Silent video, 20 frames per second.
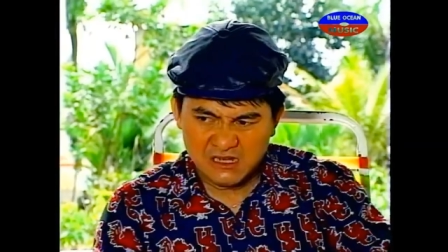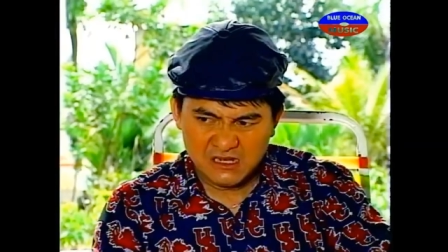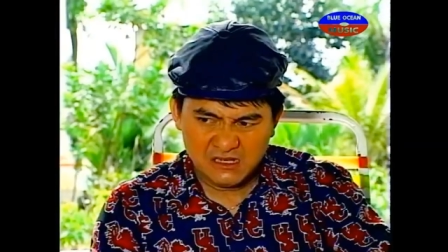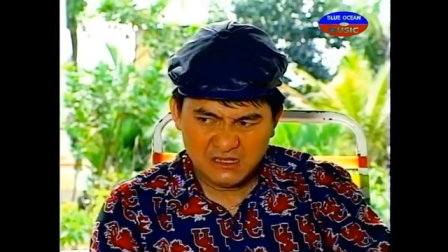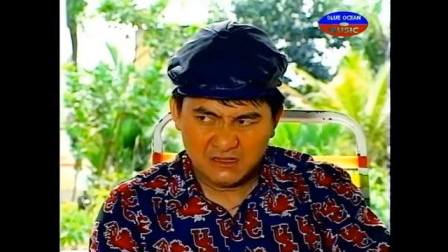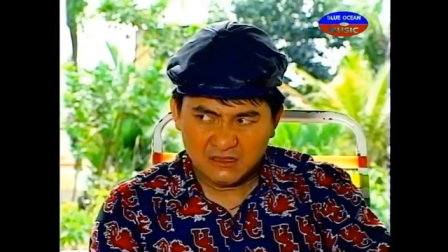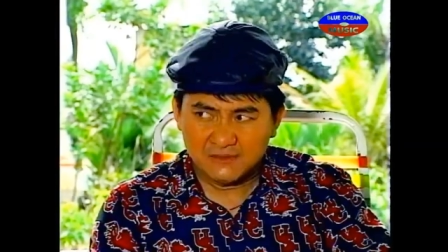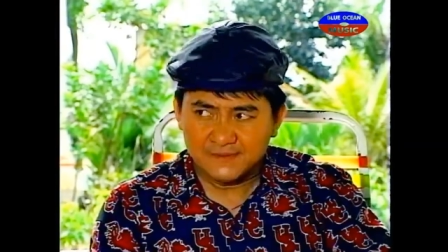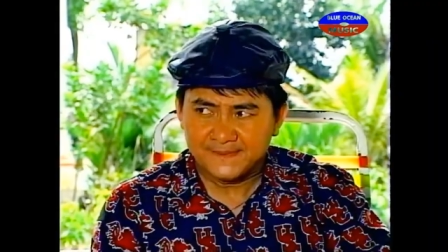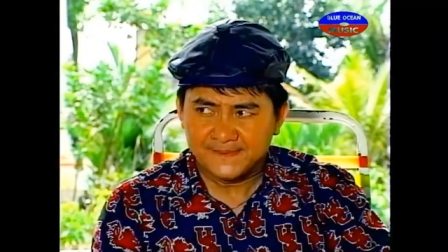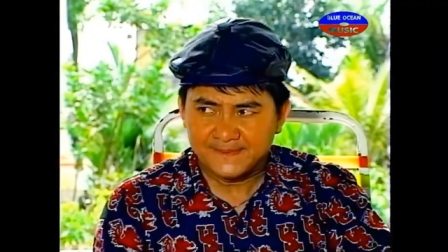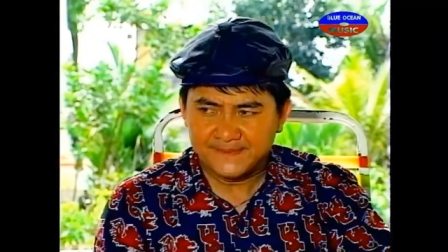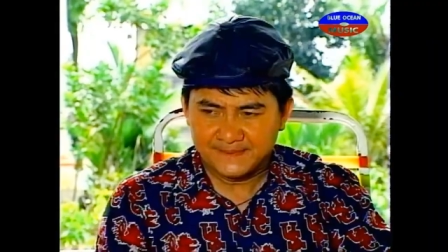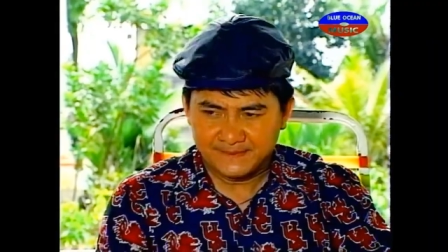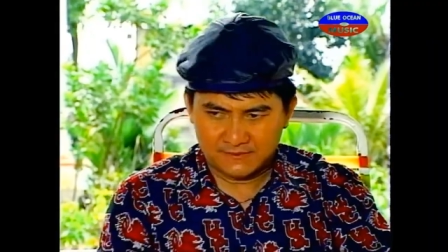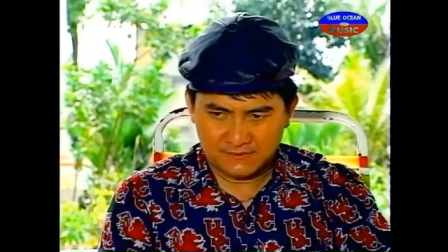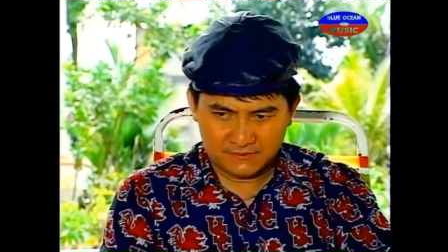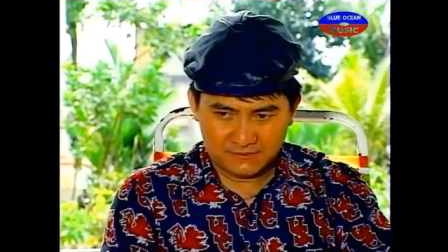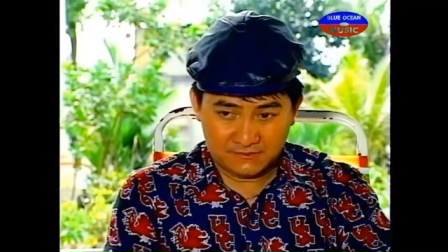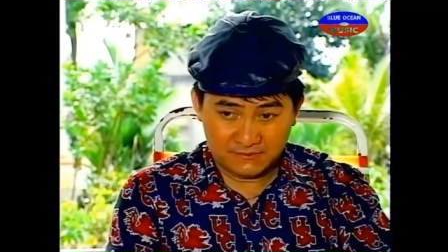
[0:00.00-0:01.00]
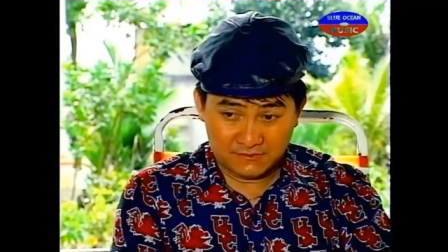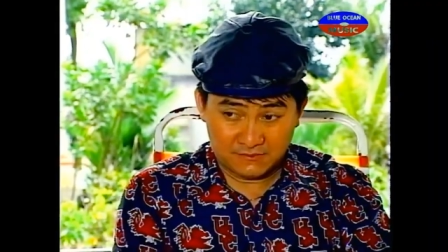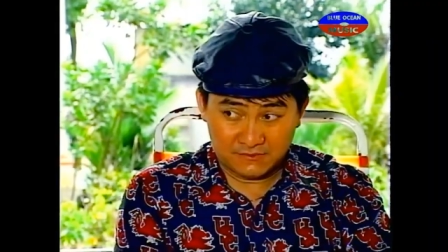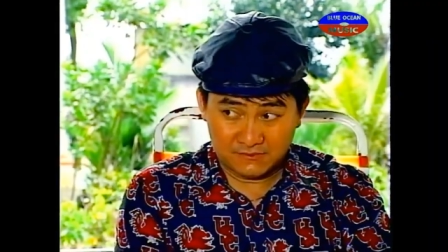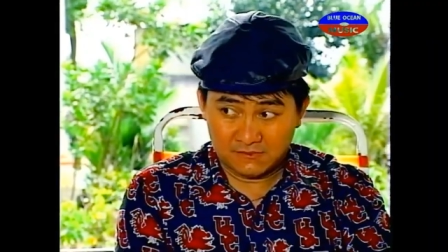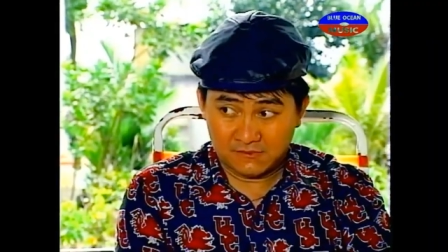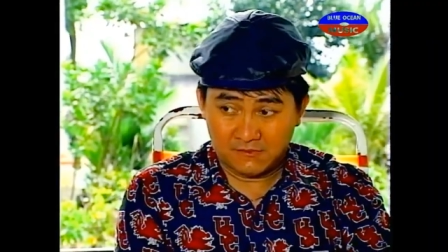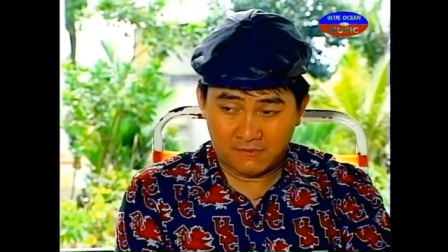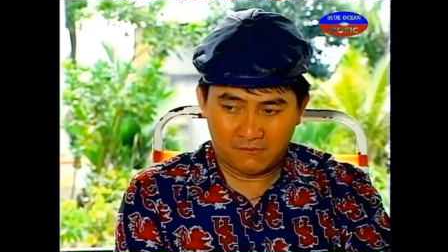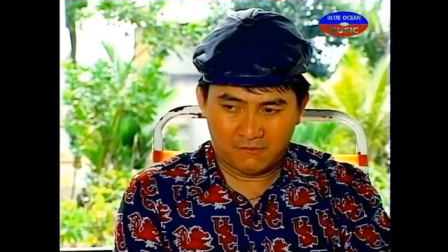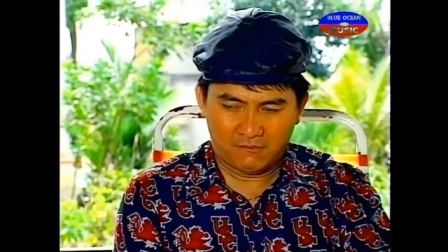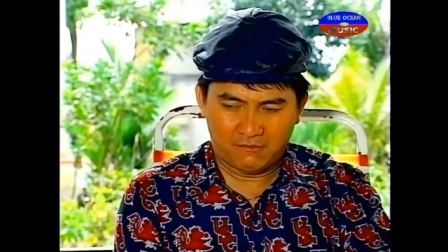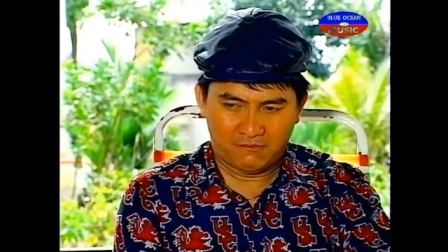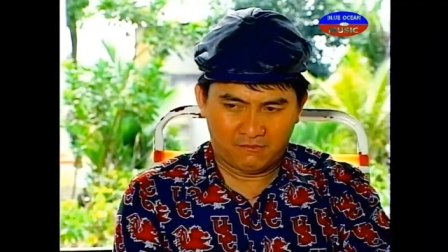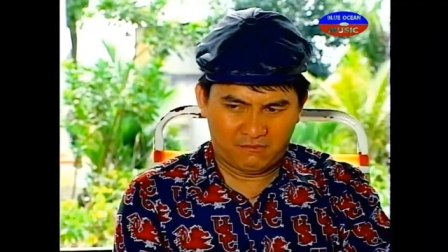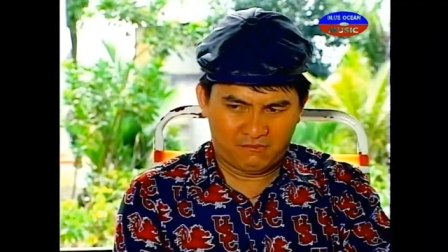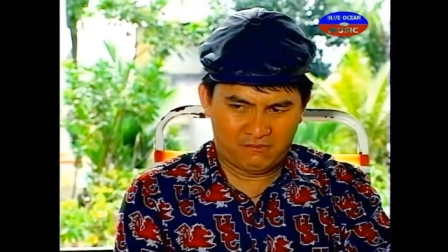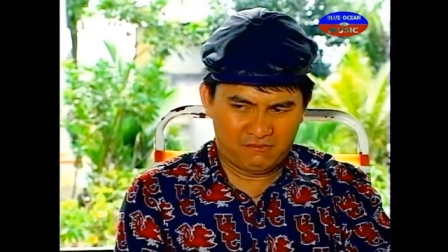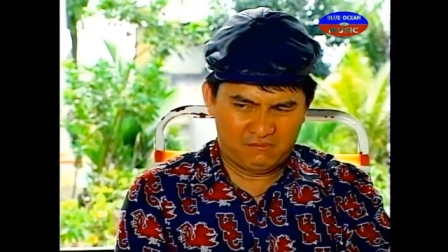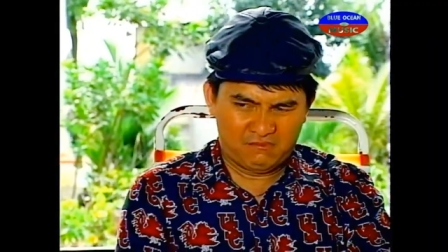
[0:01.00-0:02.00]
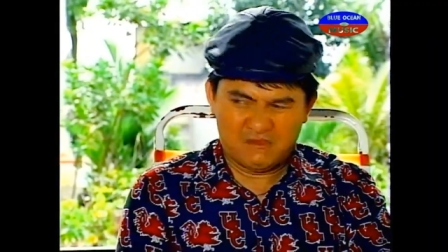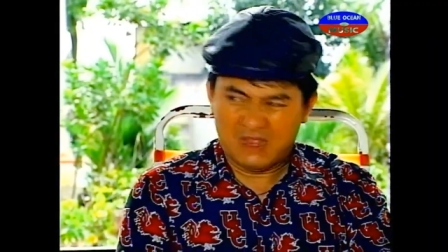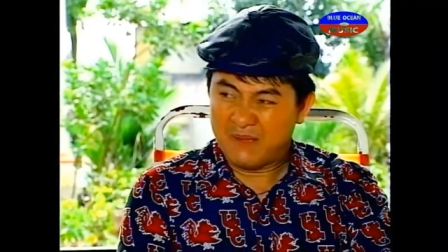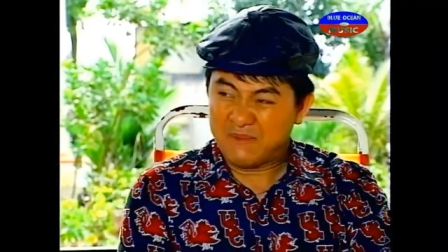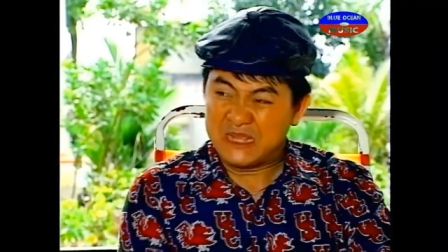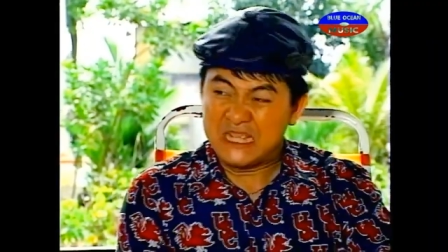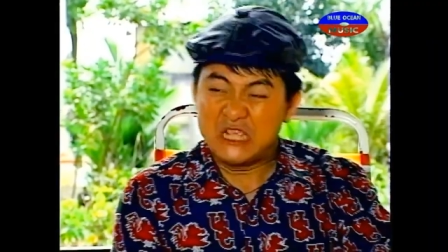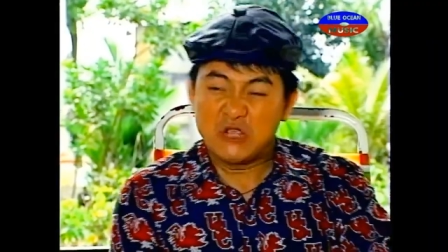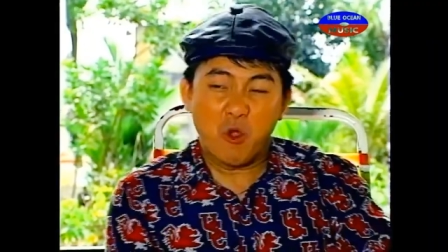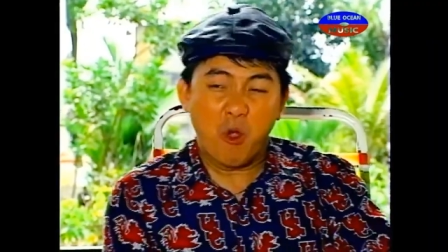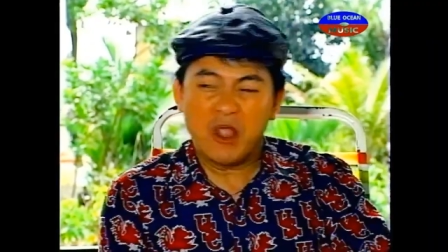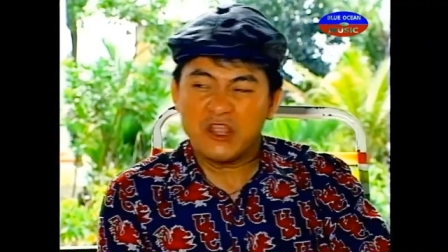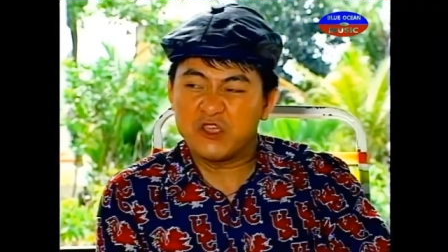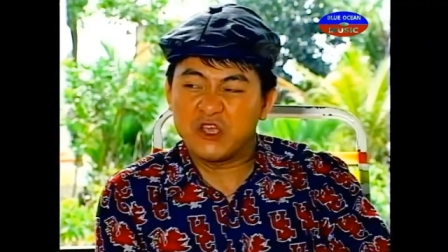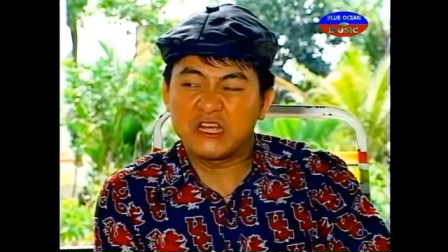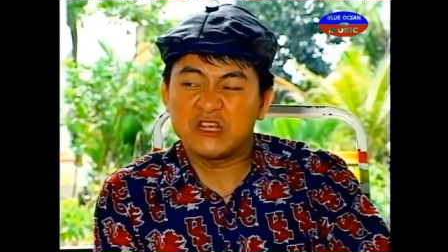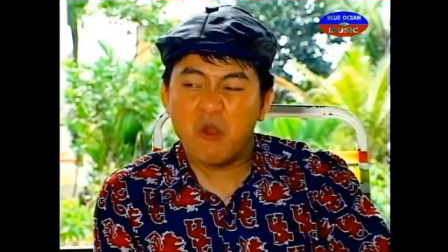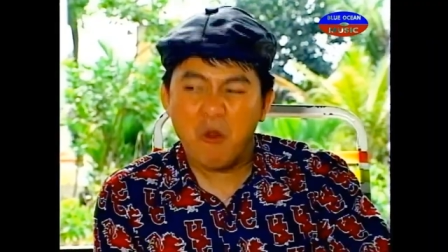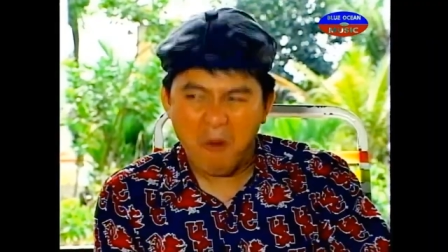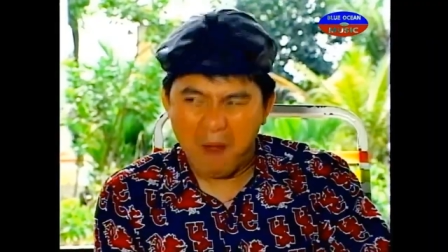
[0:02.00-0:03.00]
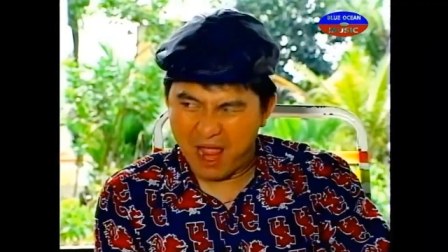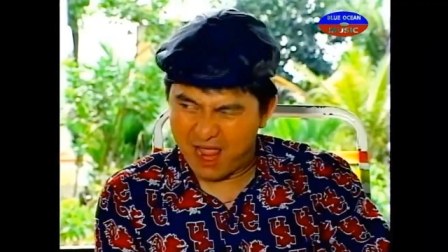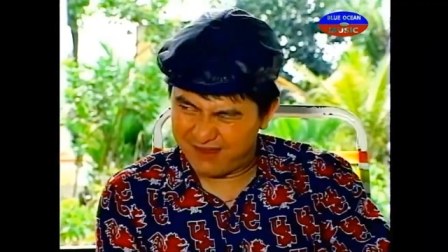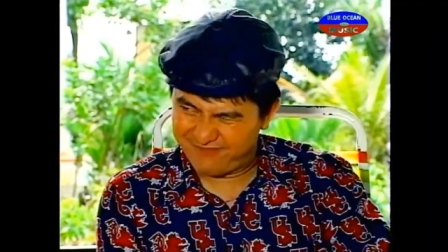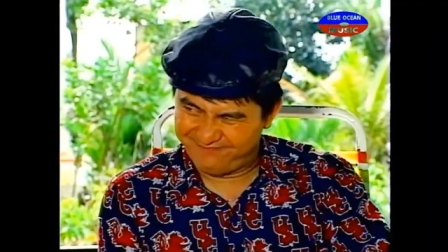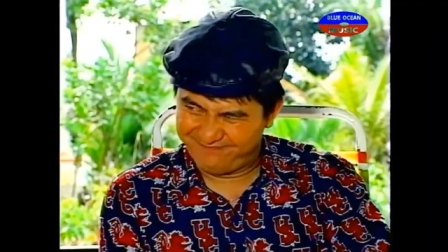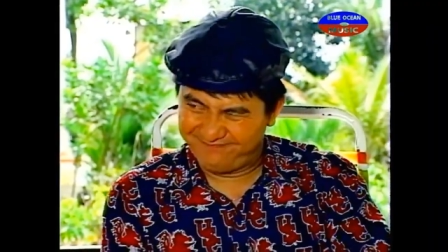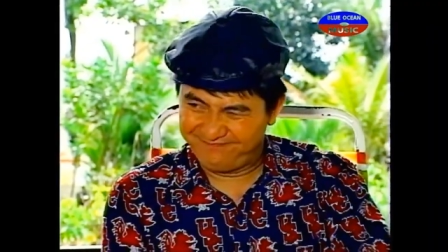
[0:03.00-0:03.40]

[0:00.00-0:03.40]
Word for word: nhưng gì? Mày rút lại lời phải không? Làm gì có chuyện đó.